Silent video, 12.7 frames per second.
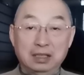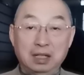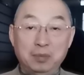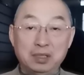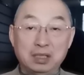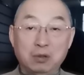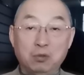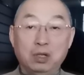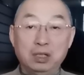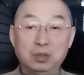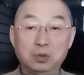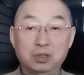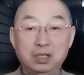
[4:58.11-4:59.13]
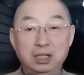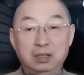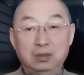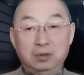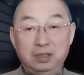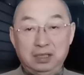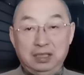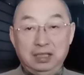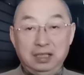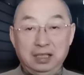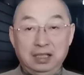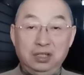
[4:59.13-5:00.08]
他们在灌输这个东西。